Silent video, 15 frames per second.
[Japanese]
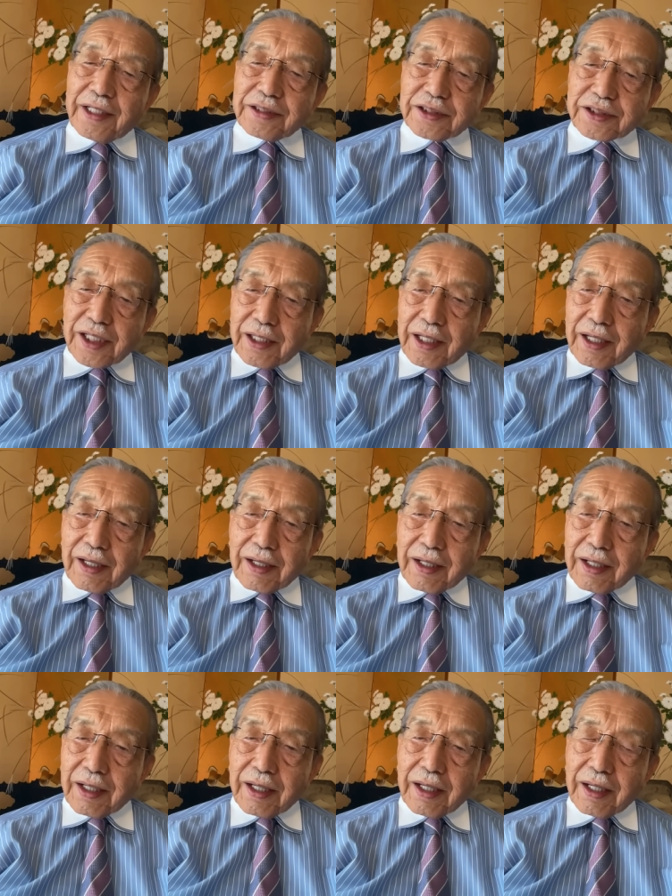
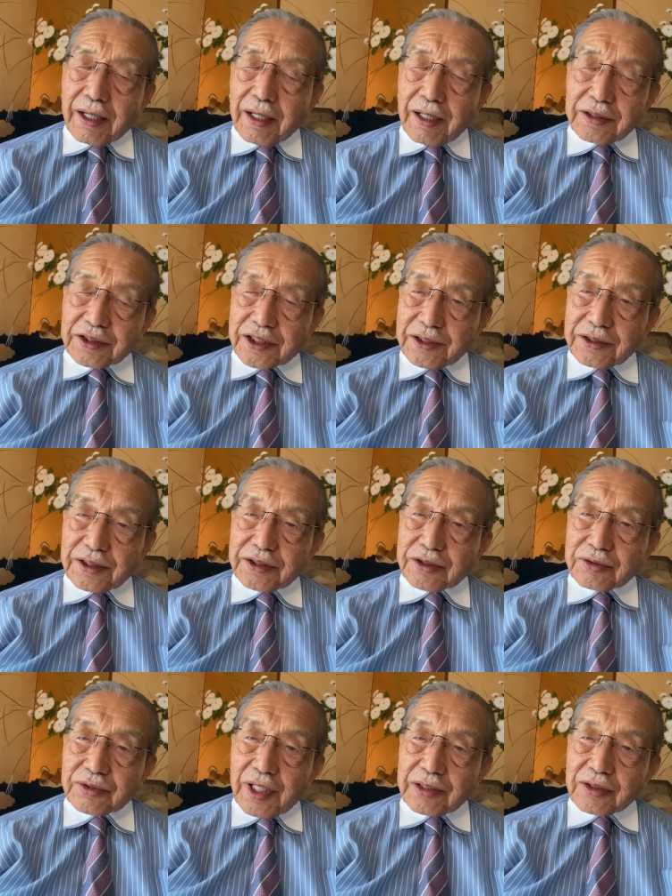
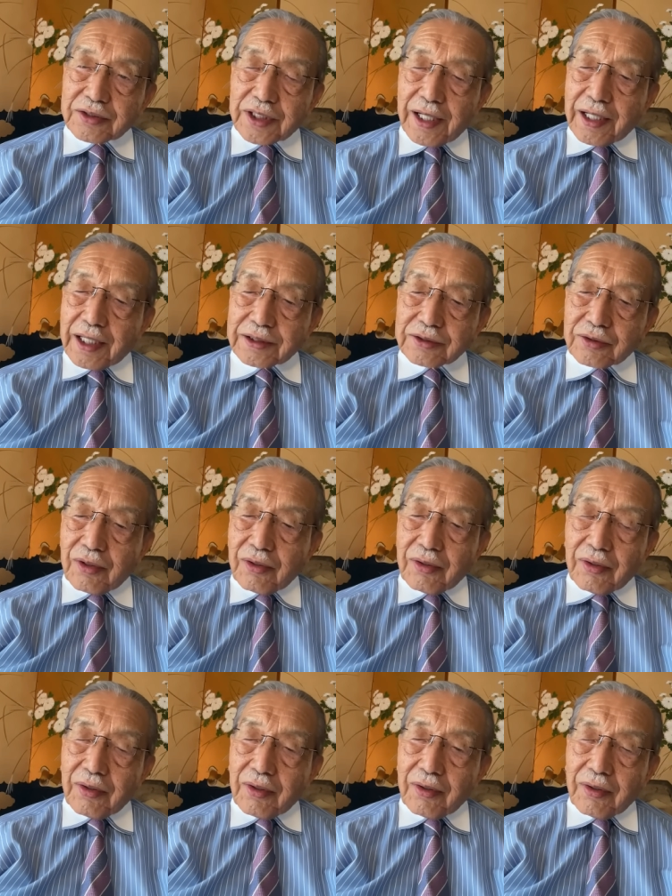2020年の3月
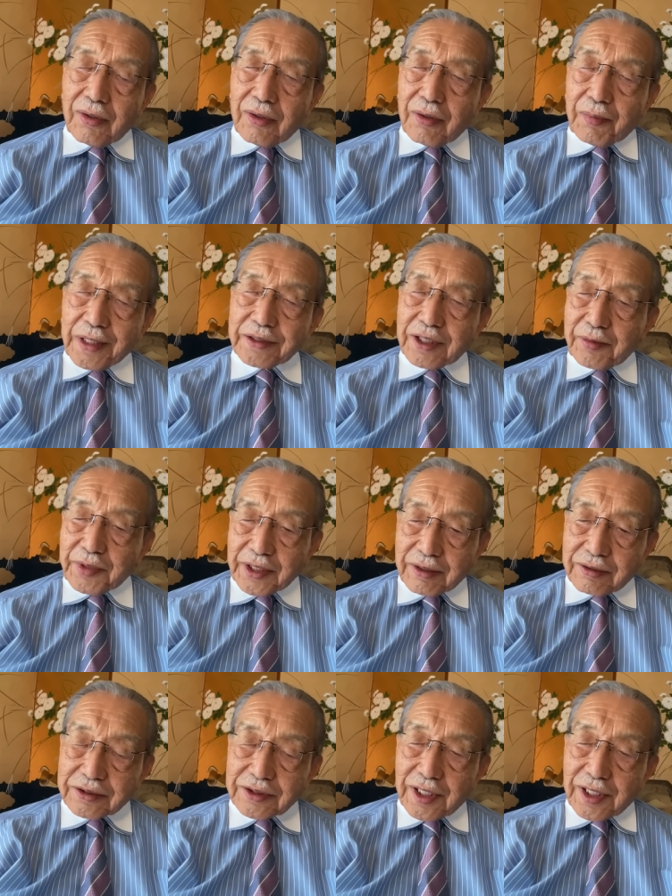のパンデミック、